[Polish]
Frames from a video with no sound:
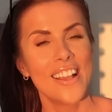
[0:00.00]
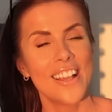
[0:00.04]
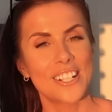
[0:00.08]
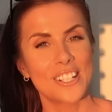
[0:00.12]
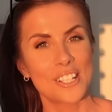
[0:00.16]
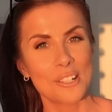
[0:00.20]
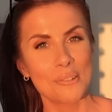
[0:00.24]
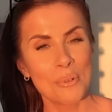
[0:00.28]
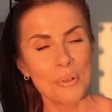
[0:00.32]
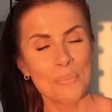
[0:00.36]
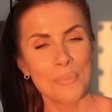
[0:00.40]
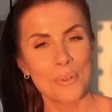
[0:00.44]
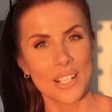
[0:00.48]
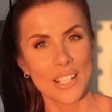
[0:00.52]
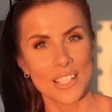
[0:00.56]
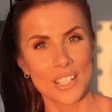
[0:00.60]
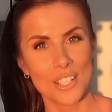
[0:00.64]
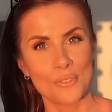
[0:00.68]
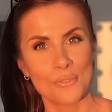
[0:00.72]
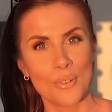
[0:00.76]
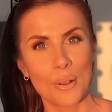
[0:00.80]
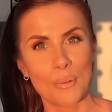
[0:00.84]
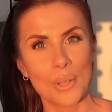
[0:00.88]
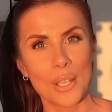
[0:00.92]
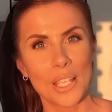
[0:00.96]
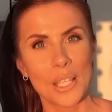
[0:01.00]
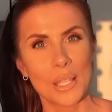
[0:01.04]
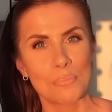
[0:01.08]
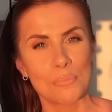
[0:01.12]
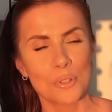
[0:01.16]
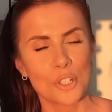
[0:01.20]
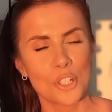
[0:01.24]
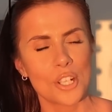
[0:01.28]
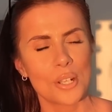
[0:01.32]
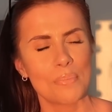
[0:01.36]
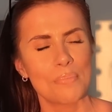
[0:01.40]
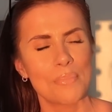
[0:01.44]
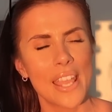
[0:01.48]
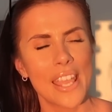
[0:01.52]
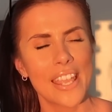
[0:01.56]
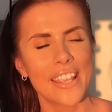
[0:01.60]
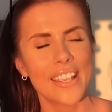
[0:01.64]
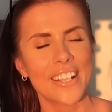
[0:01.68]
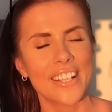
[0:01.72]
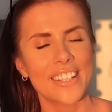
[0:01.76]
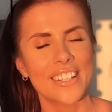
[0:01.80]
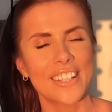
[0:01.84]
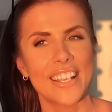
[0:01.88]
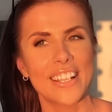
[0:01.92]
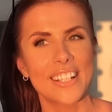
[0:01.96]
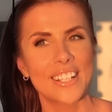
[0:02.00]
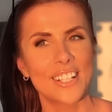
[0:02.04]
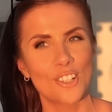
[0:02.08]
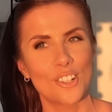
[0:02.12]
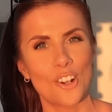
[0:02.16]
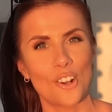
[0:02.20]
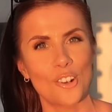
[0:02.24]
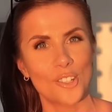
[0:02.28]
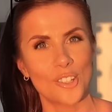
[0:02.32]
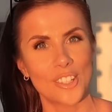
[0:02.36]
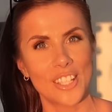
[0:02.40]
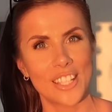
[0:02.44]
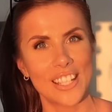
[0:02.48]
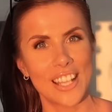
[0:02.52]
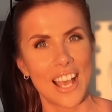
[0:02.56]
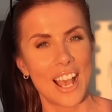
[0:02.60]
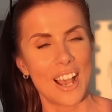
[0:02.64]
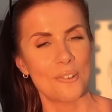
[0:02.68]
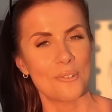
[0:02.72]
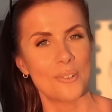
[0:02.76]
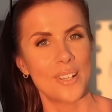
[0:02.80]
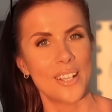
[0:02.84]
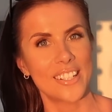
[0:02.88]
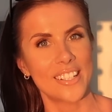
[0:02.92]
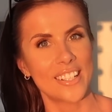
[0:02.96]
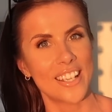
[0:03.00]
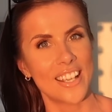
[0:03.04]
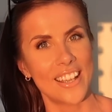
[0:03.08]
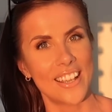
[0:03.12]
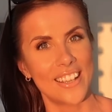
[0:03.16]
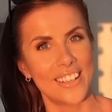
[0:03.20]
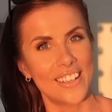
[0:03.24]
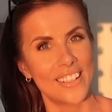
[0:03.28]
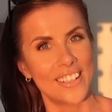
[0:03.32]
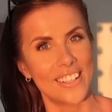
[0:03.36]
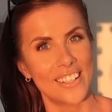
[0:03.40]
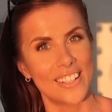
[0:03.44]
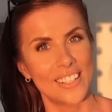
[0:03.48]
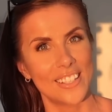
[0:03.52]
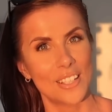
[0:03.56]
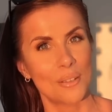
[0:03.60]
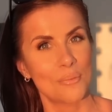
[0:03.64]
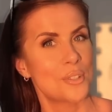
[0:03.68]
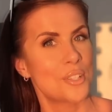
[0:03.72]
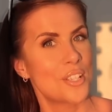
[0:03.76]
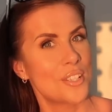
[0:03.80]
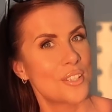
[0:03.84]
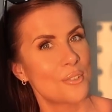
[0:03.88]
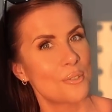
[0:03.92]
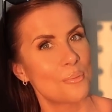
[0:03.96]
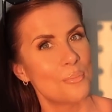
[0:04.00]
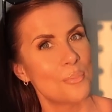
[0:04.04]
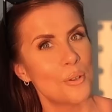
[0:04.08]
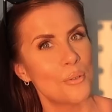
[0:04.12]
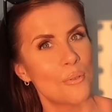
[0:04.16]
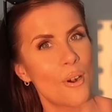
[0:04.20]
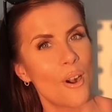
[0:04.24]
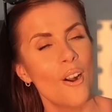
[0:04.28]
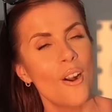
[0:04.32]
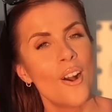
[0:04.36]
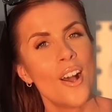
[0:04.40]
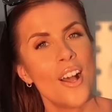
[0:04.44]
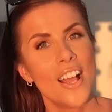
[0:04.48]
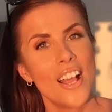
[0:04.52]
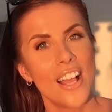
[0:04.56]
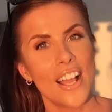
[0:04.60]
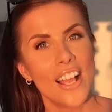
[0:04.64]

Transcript: żeby pokazać Wam, jakie przepiękne golden hour e, nam się zrobiło.